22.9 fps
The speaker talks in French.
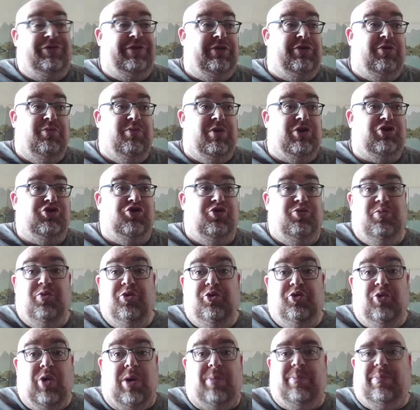aussi que moi, je ne
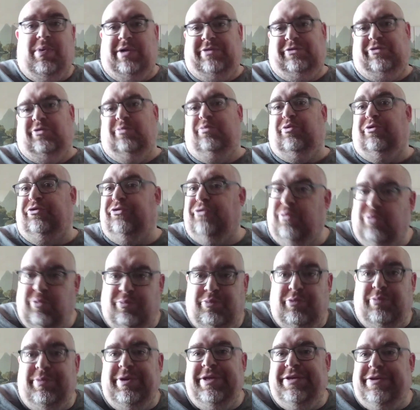me dois pas à 100% mon
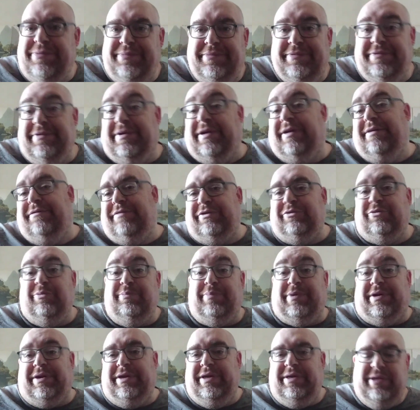public, hein, façon de
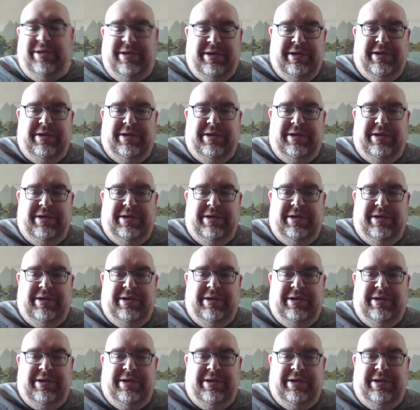parler.